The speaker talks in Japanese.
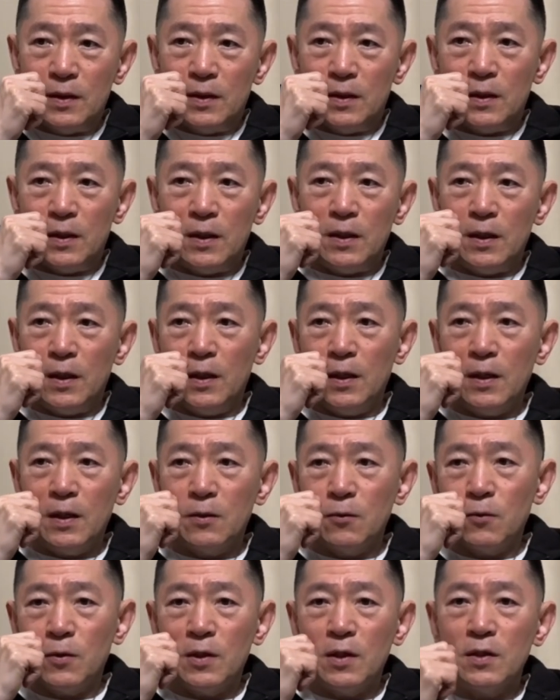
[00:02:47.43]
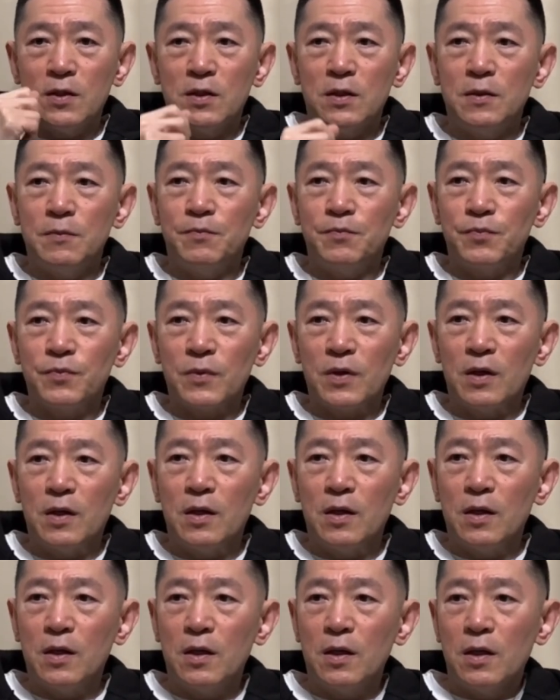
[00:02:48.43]
えー、映画のお話、
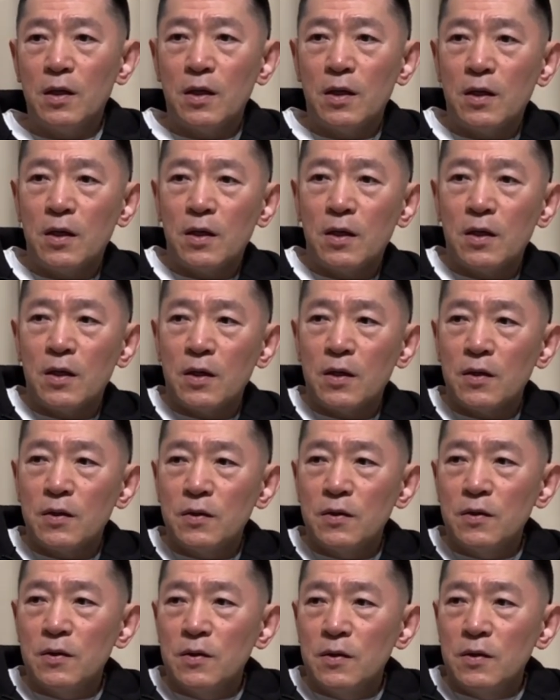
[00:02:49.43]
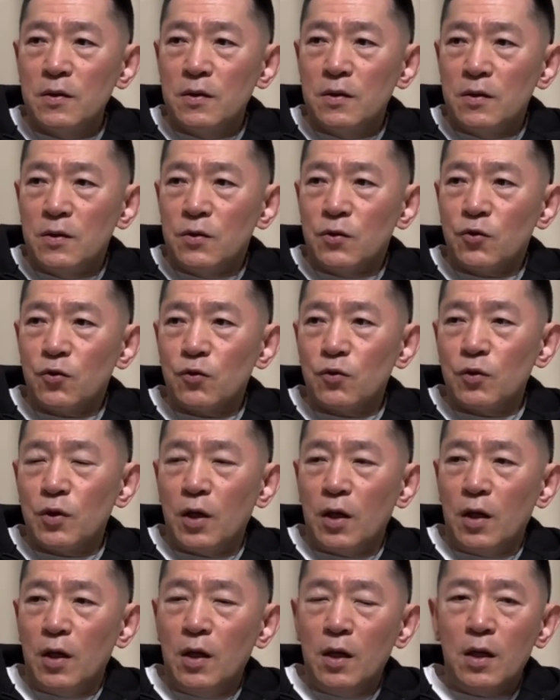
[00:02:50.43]
えー、ちょっと
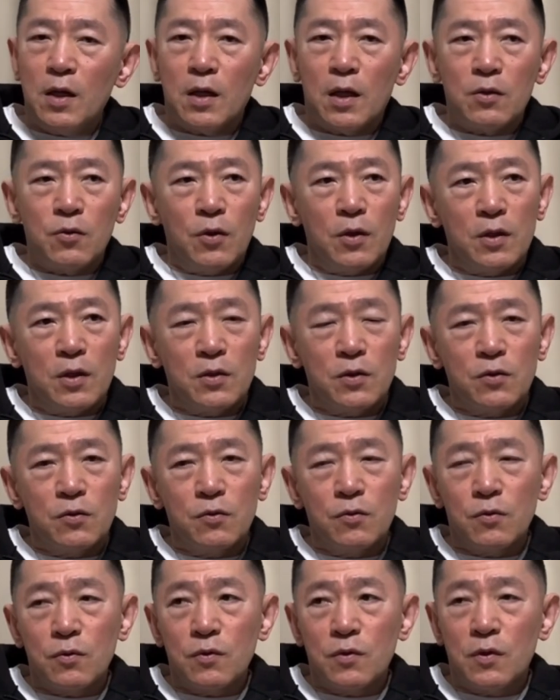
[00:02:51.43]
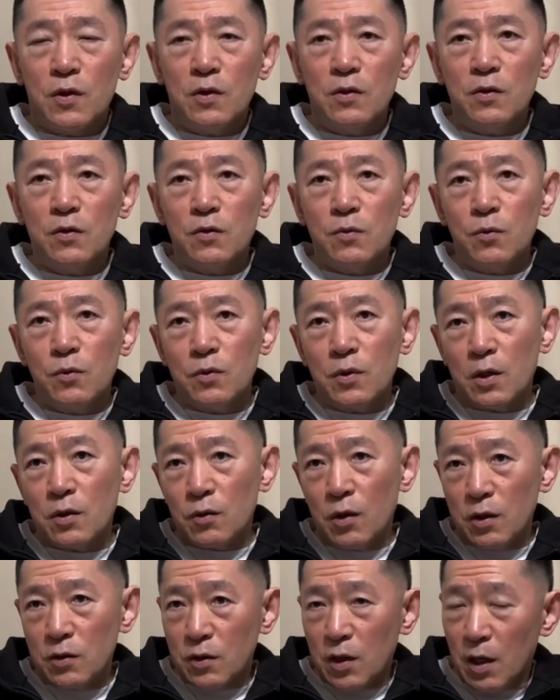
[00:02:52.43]
ね映画の話っていうと先日僕はあ
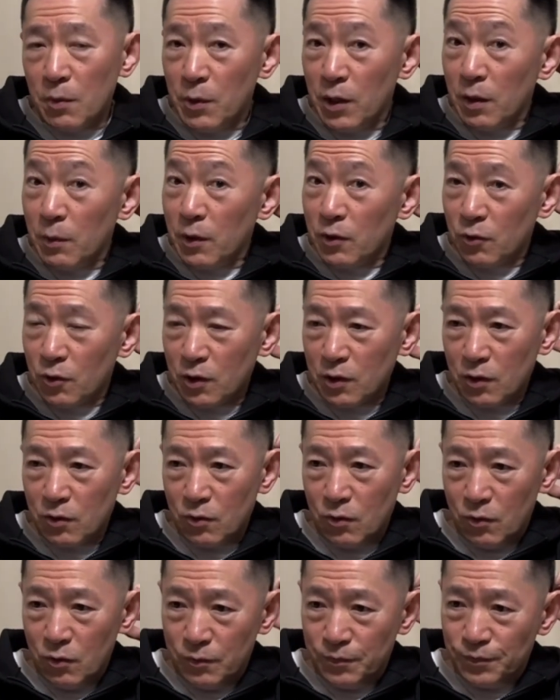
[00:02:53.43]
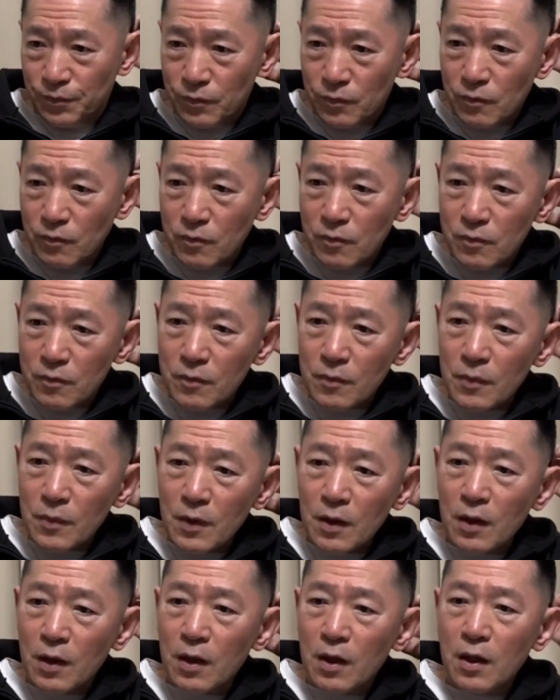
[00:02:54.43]
のあるカメラマンの方と、
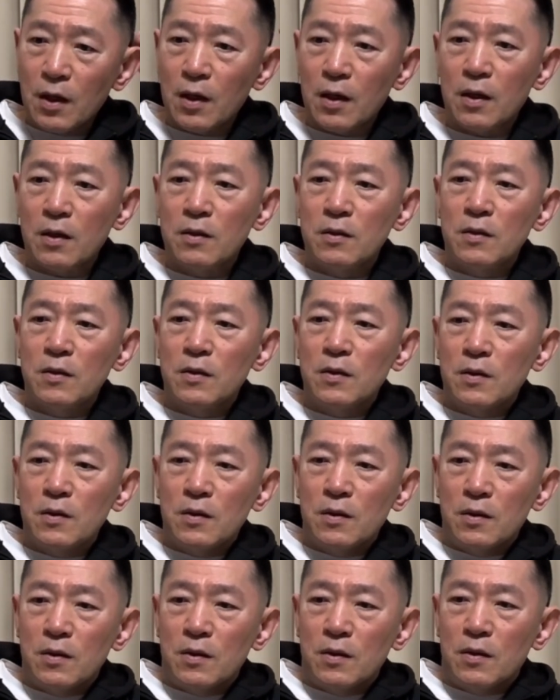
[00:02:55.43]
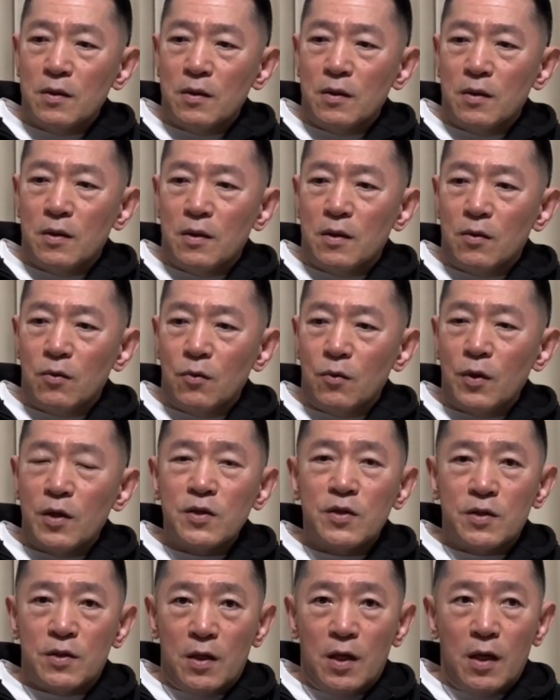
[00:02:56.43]
えー、お会い
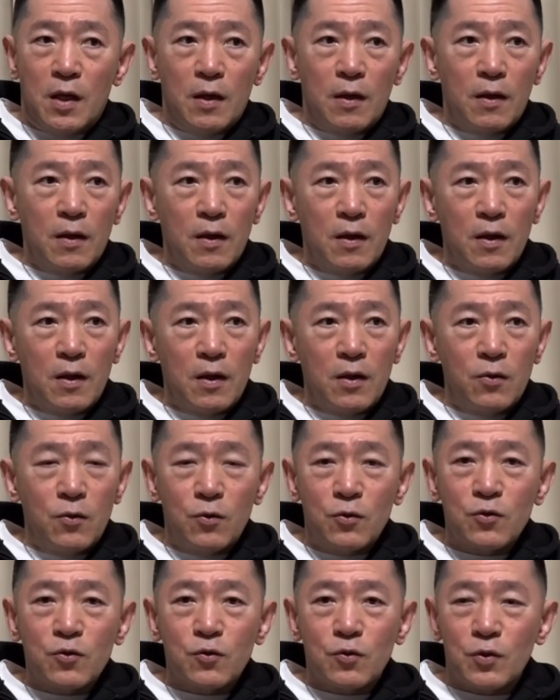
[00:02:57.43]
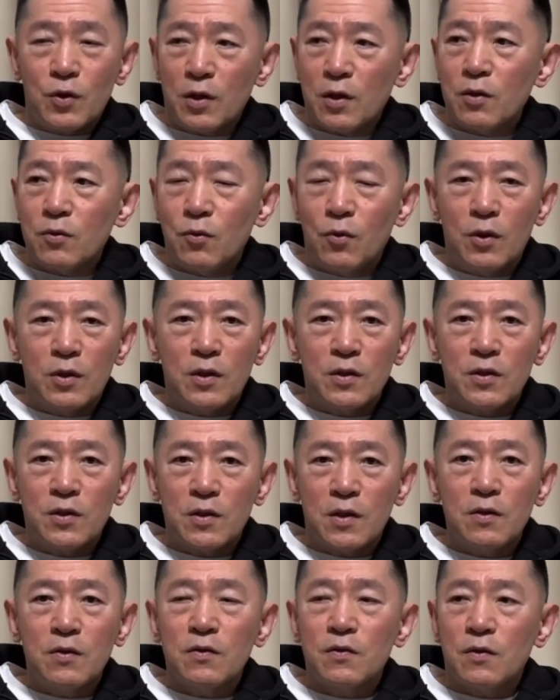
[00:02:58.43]
していろいろちょっと長くお話しし
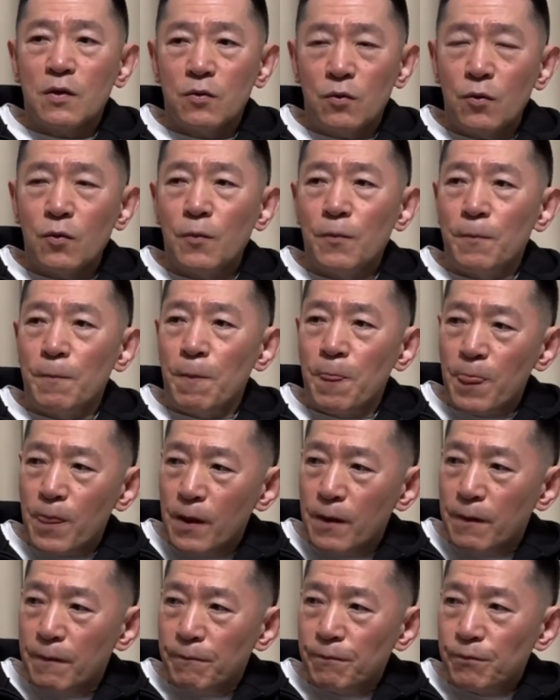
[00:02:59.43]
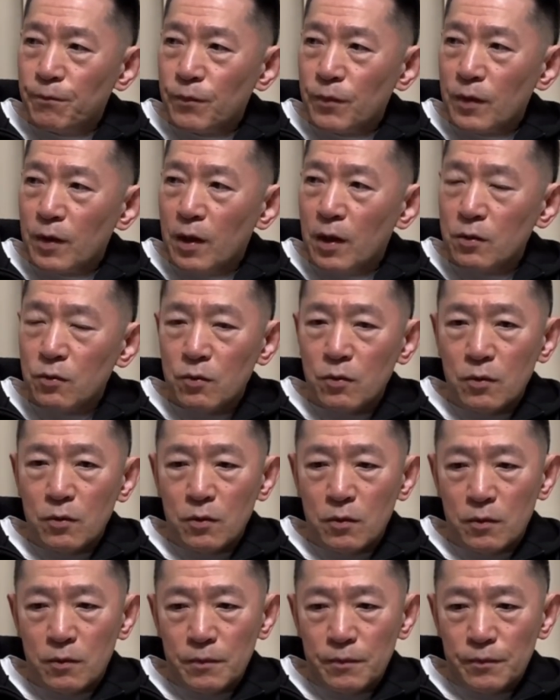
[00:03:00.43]
たんですけどあ
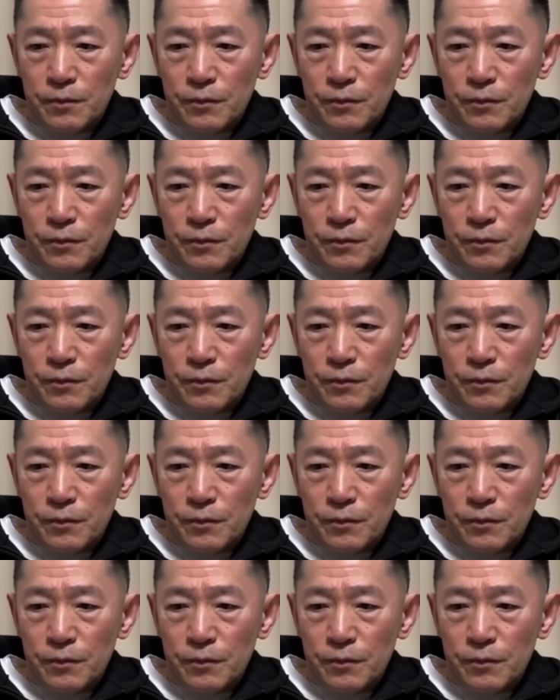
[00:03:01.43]
の